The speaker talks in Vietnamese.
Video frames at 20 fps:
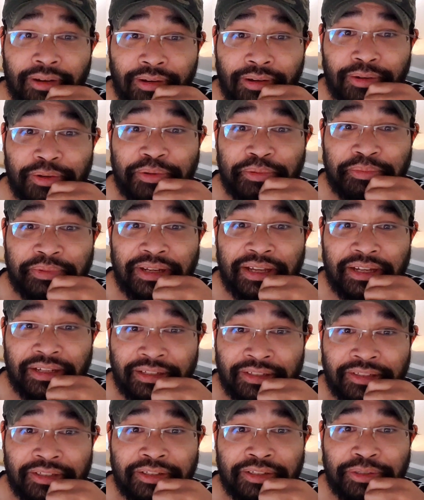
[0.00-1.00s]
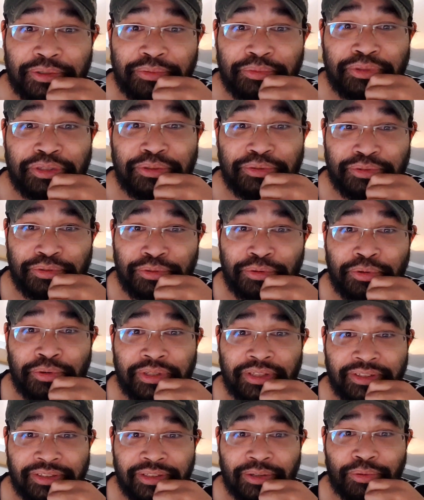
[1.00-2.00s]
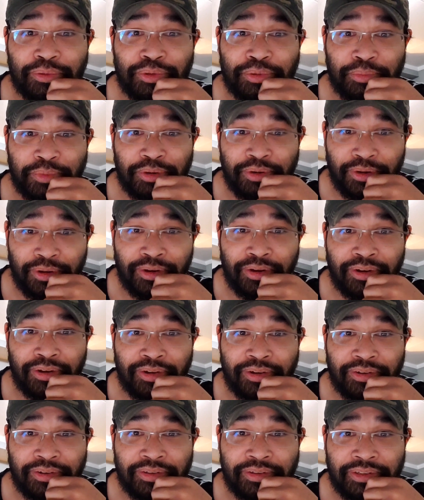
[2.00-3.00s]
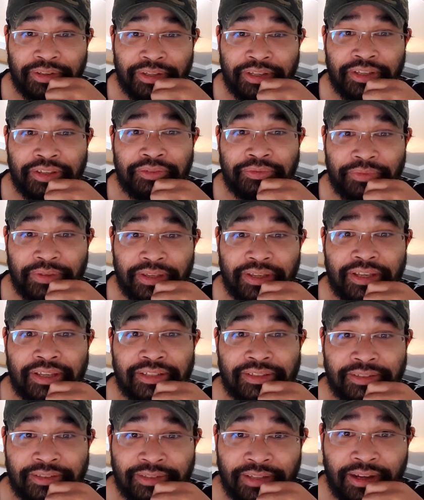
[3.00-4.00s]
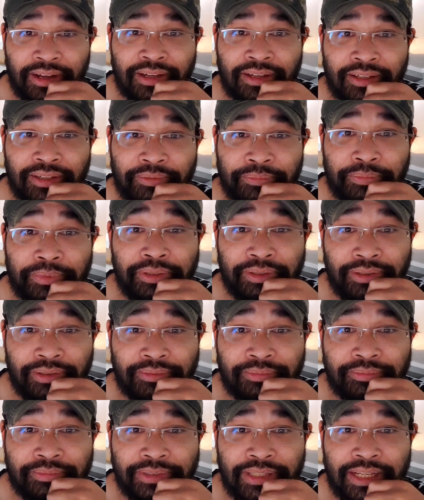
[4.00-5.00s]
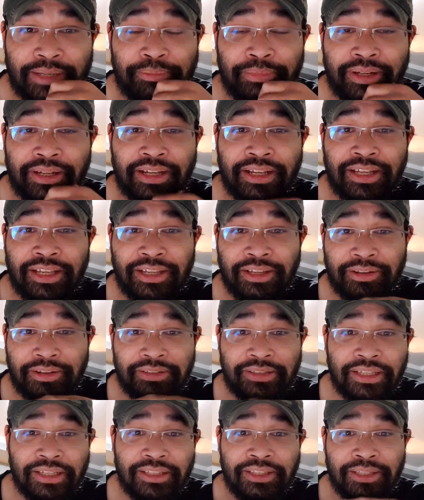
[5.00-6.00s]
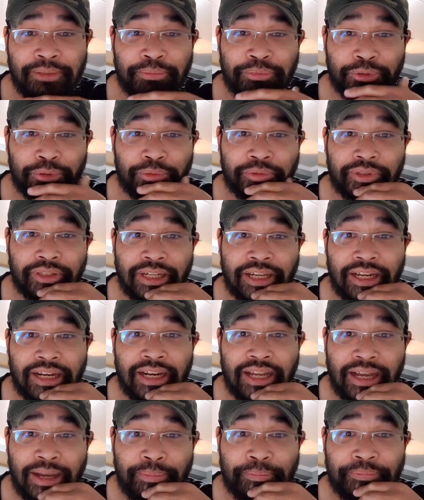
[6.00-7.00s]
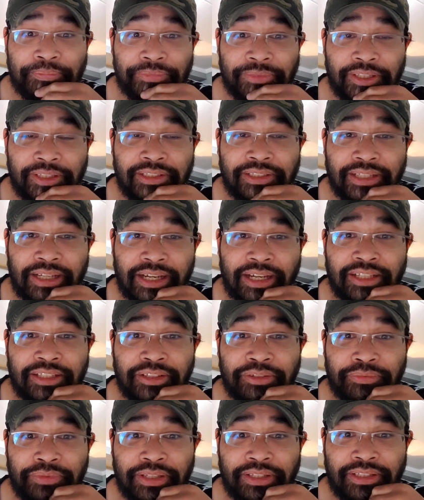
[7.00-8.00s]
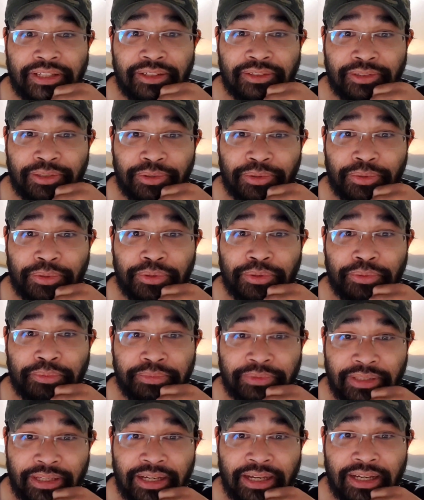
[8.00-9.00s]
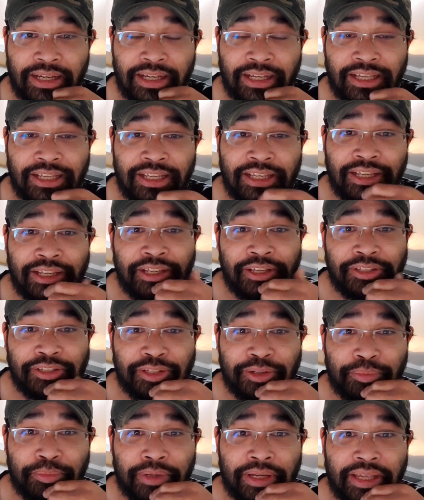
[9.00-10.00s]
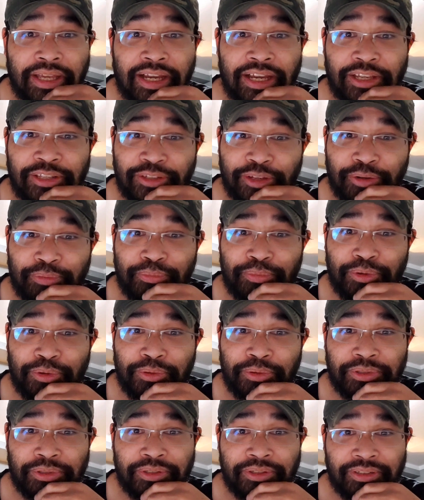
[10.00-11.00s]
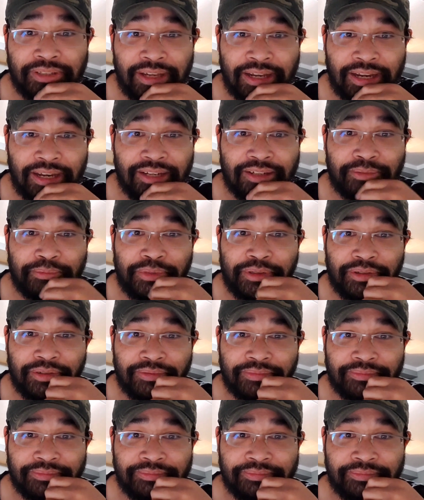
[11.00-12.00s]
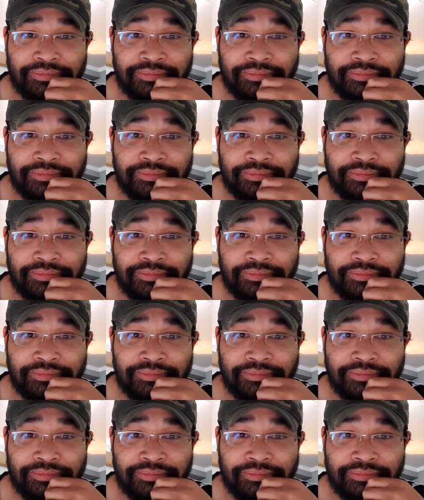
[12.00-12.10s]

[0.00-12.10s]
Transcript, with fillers: họ cũng đã lừa cũng nhiều số dân tộc của bọn họ về cái sự thật, biết không? Để mà có thể tiếp tục đàn áp tất cả những vị sắc tộc của chúng ta trong 12 nhóm của Do Thái đó biết không?